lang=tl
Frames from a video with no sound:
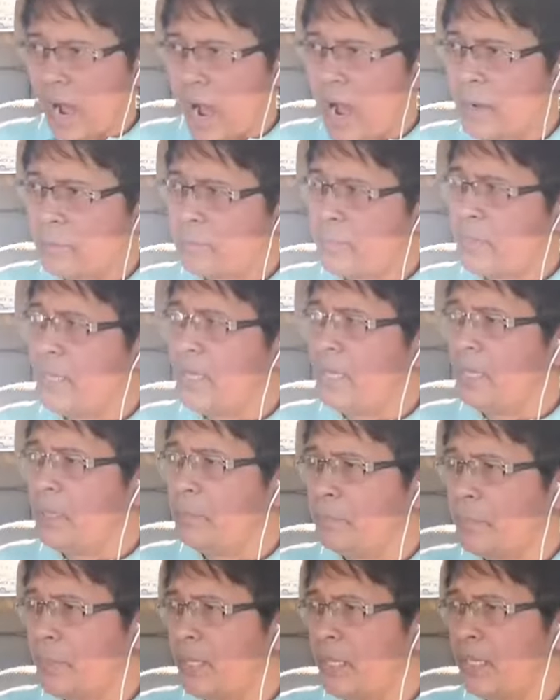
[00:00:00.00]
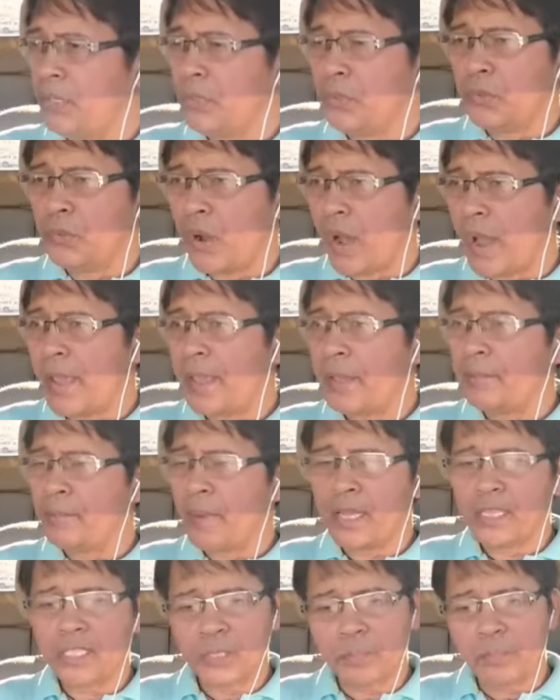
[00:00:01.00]
Ang Pilipino ay
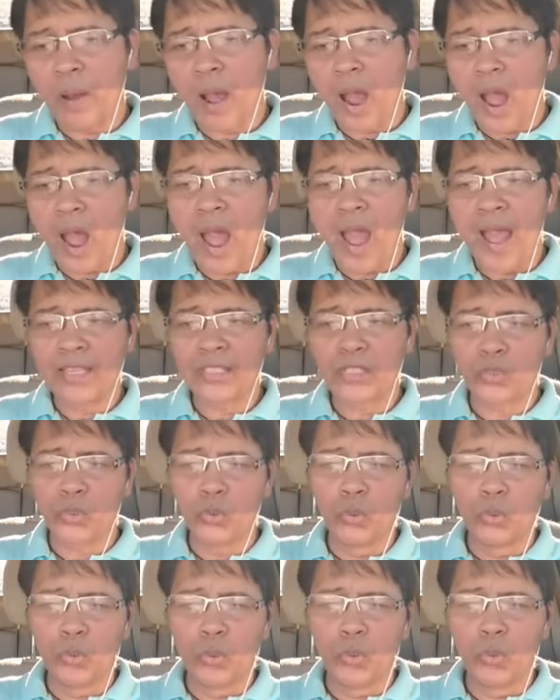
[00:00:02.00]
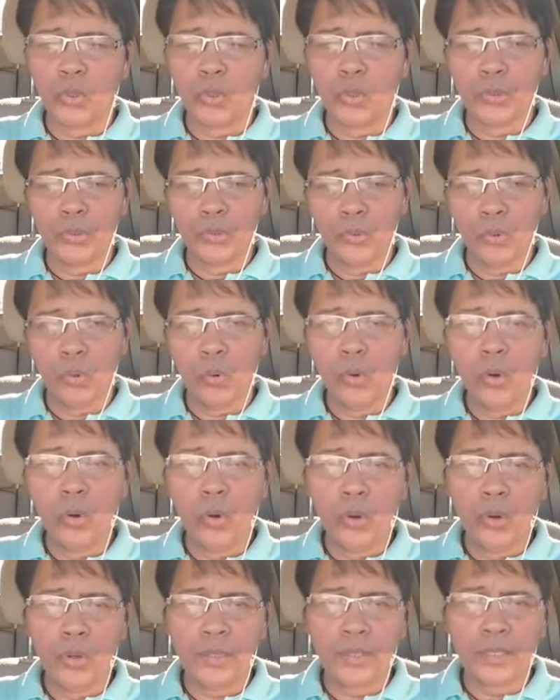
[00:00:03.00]
mas
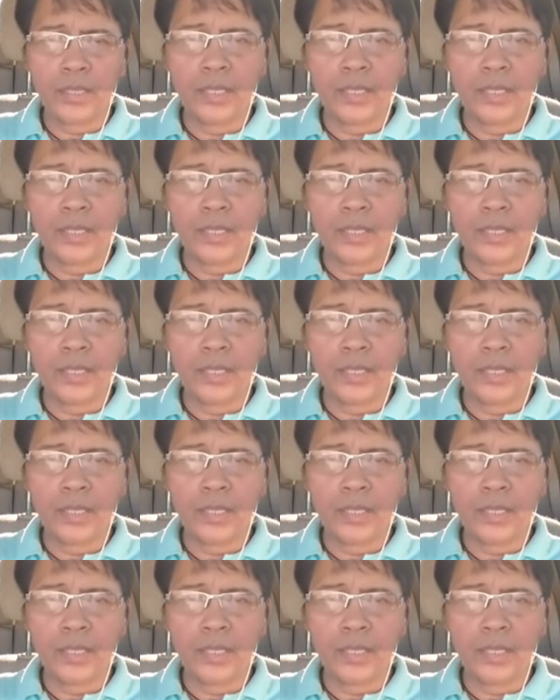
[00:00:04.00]
masunod